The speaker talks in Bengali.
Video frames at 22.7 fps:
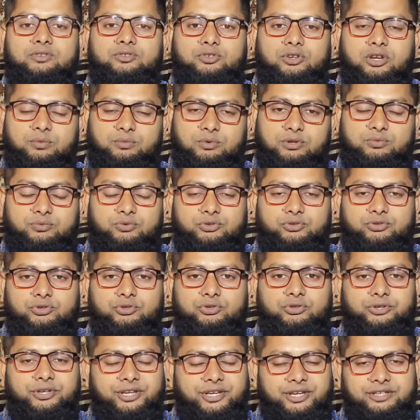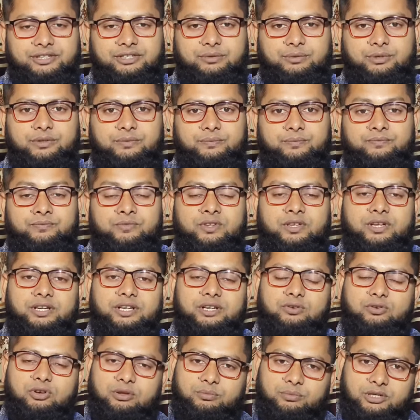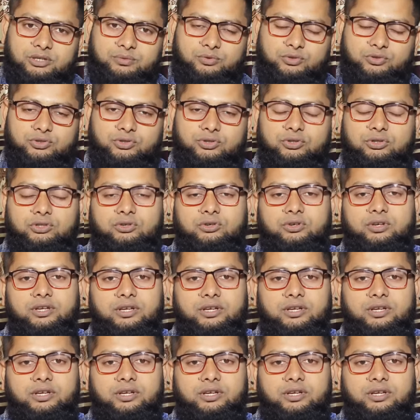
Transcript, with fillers: ছয় মাস পর্যন্ত খেয়ে যাবেন এটি নয় মাস পর্যন্ত